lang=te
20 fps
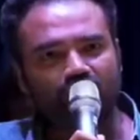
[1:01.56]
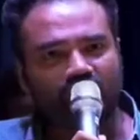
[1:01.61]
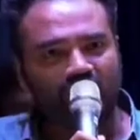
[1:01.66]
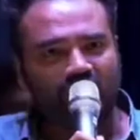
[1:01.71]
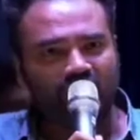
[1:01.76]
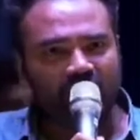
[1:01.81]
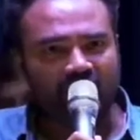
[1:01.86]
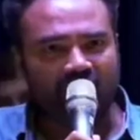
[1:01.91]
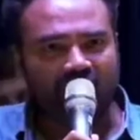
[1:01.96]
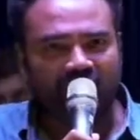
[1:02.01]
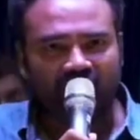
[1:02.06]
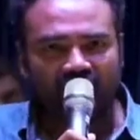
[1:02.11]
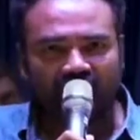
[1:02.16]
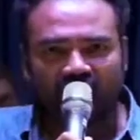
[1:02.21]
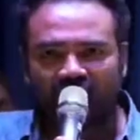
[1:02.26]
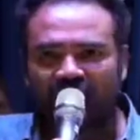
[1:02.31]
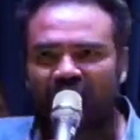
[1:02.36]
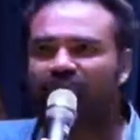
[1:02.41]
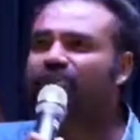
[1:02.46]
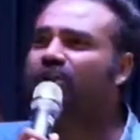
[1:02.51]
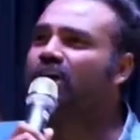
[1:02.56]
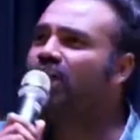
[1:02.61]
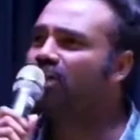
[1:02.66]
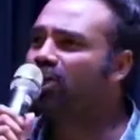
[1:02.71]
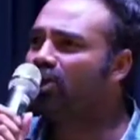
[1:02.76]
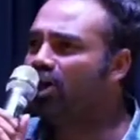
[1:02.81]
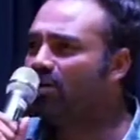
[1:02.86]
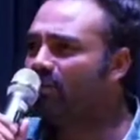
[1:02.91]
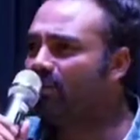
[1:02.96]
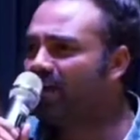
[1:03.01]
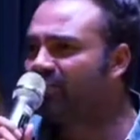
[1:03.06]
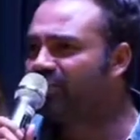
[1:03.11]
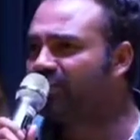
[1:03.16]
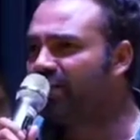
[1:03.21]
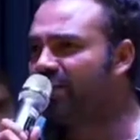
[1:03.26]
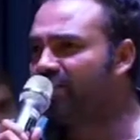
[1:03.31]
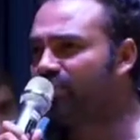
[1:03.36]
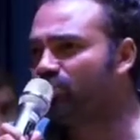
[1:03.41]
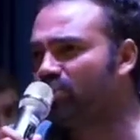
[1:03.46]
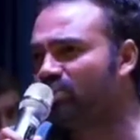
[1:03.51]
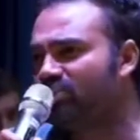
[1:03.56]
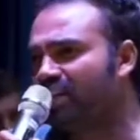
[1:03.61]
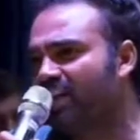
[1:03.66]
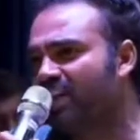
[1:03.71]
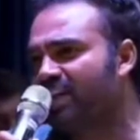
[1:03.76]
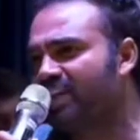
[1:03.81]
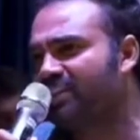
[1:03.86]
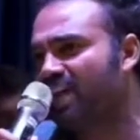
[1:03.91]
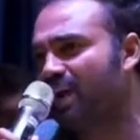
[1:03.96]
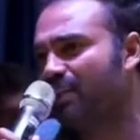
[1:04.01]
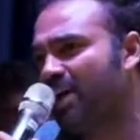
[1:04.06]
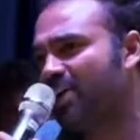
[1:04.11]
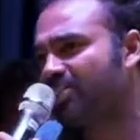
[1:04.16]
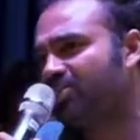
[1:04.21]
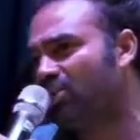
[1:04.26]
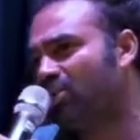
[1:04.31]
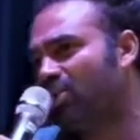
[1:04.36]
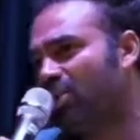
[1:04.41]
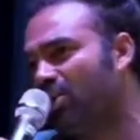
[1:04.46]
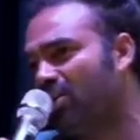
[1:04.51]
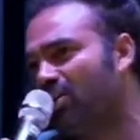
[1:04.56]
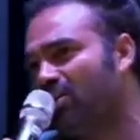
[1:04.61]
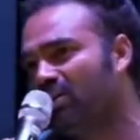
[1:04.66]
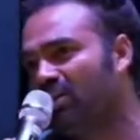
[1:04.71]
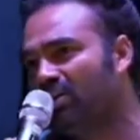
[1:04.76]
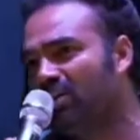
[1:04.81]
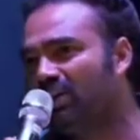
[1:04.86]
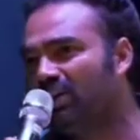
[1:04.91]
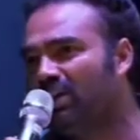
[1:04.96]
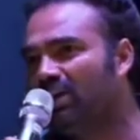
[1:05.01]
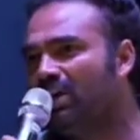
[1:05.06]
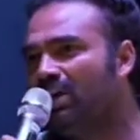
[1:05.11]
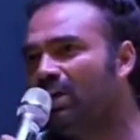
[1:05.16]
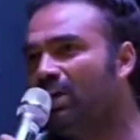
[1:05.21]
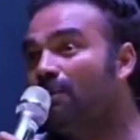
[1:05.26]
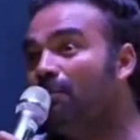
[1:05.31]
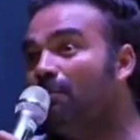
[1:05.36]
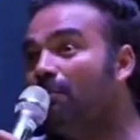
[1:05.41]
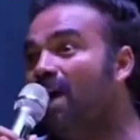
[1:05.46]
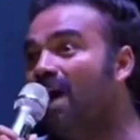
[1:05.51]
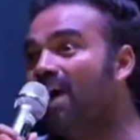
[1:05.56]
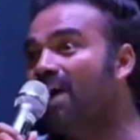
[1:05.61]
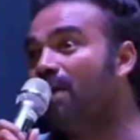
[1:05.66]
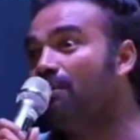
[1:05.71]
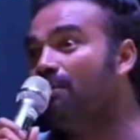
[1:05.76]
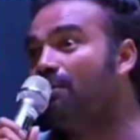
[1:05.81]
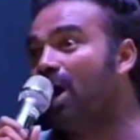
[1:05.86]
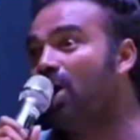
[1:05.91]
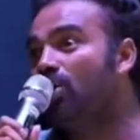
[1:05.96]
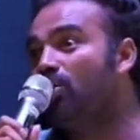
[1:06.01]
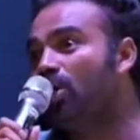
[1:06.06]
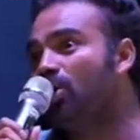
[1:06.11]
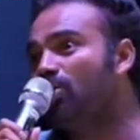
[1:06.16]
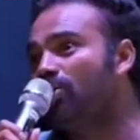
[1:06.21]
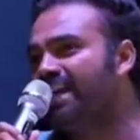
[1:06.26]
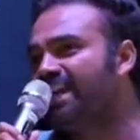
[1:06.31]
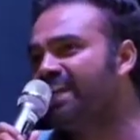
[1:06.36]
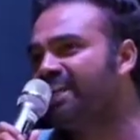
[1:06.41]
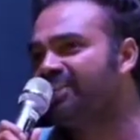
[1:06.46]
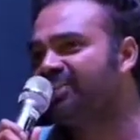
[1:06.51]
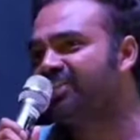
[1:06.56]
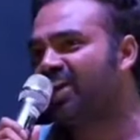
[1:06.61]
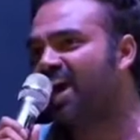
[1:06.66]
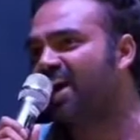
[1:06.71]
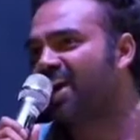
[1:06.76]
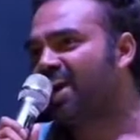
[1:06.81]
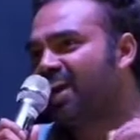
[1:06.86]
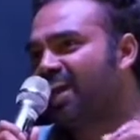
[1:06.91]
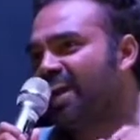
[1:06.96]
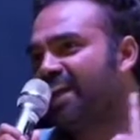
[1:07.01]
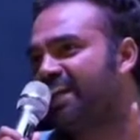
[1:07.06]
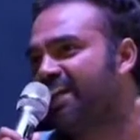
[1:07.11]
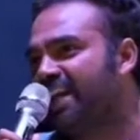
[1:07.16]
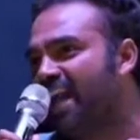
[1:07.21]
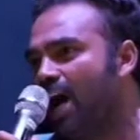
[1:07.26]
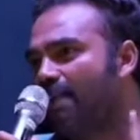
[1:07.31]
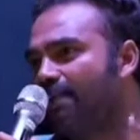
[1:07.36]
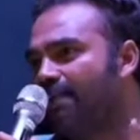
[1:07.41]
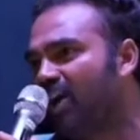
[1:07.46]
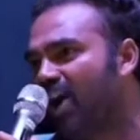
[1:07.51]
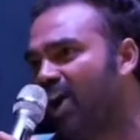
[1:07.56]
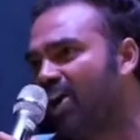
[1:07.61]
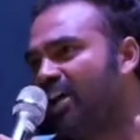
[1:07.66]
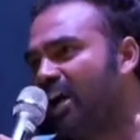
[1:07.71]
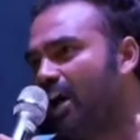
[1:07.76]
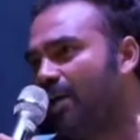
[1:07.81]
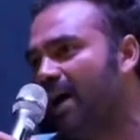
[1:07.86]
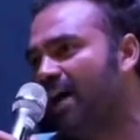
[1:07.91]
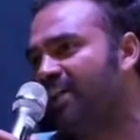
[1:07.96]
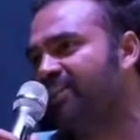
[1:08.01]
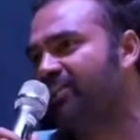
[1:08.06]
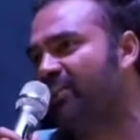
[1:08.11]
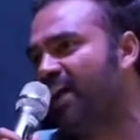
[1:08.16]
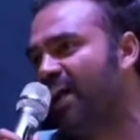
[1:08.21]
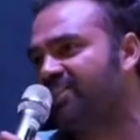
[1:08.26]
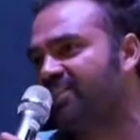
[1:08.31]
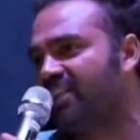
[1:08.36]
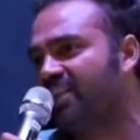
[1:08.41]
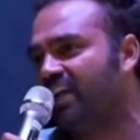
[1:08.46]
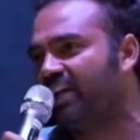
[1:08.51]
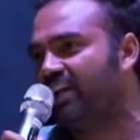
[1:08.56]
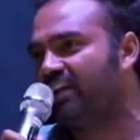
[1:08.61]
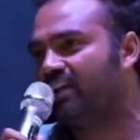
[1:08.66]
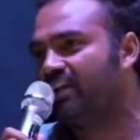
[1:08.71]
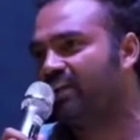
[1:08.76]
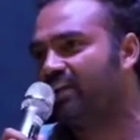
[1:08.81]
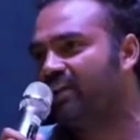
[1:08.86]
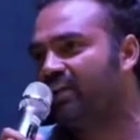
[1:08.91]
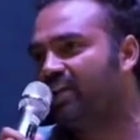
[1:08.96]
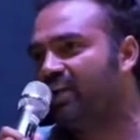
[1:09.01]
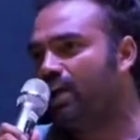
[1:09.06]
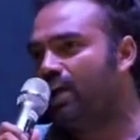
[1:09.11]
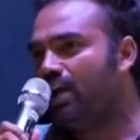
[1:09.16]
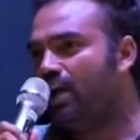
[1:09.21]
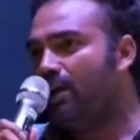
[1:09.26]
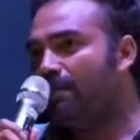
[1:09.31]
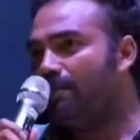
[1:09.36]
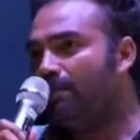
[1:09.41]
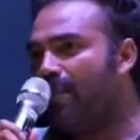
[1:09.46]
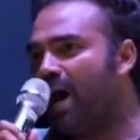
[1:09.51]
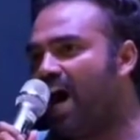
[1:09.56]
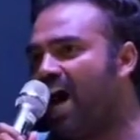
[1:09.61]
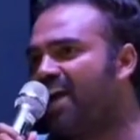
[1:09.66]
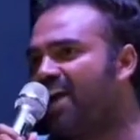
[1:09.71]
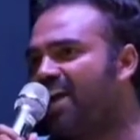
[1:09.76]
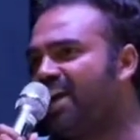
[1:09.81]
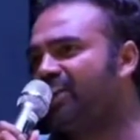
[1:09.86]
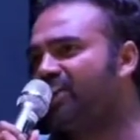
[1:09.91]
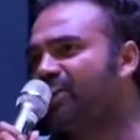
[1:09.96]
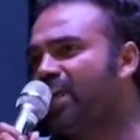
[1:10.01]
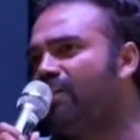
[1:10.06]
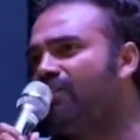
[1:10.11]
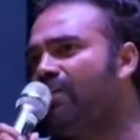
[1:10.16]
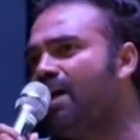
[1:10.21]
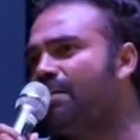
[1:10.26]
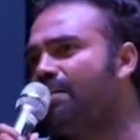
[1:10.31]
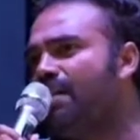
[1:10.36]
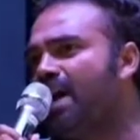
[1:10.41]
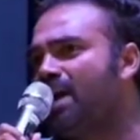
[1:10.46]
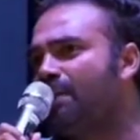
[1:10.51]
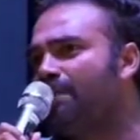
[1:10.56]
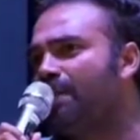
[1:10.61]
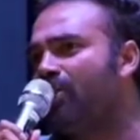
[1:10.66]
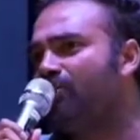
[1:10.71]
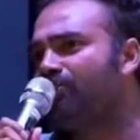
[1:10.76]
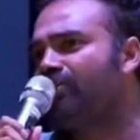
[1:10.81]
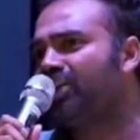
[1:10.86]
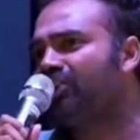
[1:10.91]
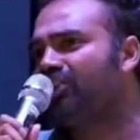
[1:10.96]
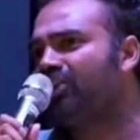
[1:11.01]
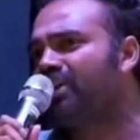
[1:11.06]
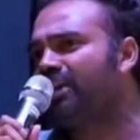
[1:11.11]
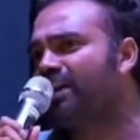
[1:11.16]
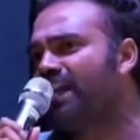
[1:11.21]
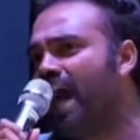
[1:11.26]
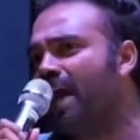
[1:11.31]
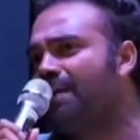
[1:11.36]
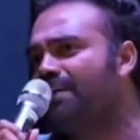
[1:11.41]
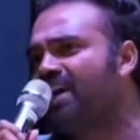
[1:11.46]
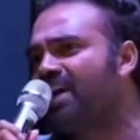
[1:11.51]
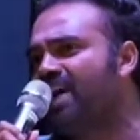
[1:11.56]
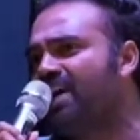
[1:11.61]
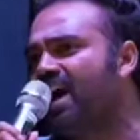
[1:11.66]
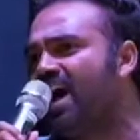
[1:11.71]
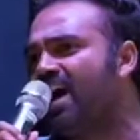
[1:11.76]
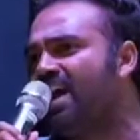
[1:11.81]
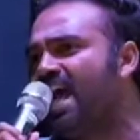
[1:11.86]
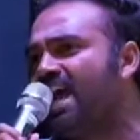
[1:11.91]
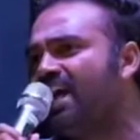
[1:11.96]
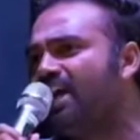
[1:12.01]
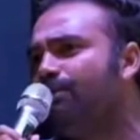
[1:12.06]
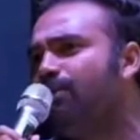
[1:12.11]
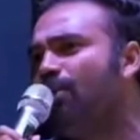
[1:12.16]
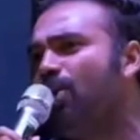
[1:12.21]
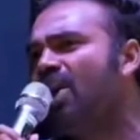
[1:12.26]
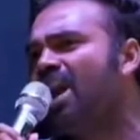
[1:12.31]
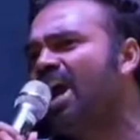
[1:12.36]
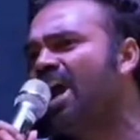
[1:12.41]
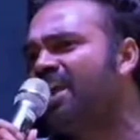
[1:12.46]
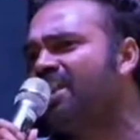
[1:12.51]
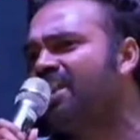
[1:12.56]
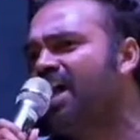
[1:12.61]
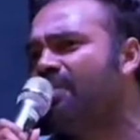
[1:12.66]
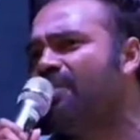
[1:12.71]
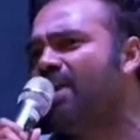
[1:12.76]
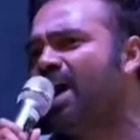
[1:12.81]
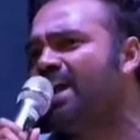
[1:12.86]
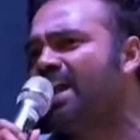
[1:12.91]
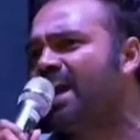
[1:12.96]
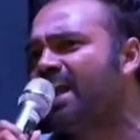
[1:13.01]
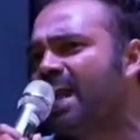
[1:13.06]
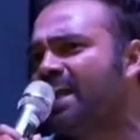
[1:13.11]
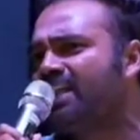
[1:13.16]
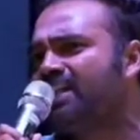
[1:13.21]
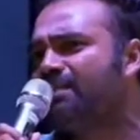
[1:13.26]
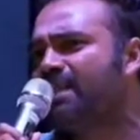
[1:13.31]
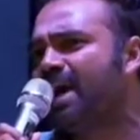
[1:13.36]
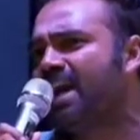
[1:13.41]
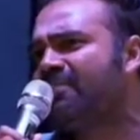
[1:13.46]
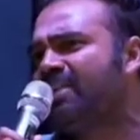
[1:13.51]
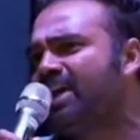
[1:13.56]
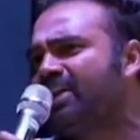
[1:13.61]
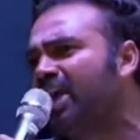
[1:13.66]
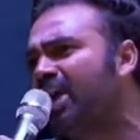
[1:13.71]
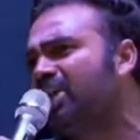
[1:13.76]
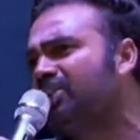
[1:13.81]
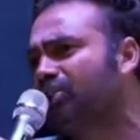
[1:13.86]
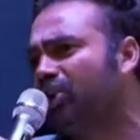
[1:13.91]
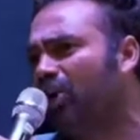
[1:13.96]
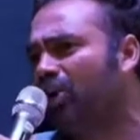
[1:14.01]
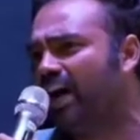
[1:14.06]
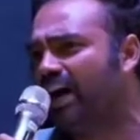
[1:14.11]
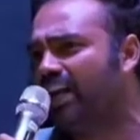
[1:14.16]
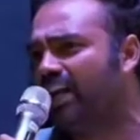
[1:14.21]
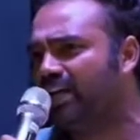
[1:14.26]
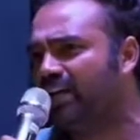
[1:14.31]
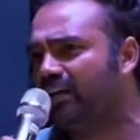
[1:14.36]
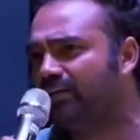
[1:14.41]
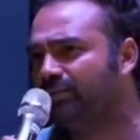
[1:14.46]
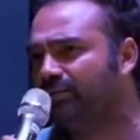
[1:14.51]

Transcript: చెడుని చెడులో మంచిని చూస్తున్న ఈ సమాజంలో మన మౌనం ఈ జాడల్ని జ్ఞాపకాలుగా మార్చివేస్తుంది మారనిద్దామా మన భవిష్యత్తును జ్ఞాపకంగా లేక పోరాడదామా అనేది మనమే తేల్చుకోవాలి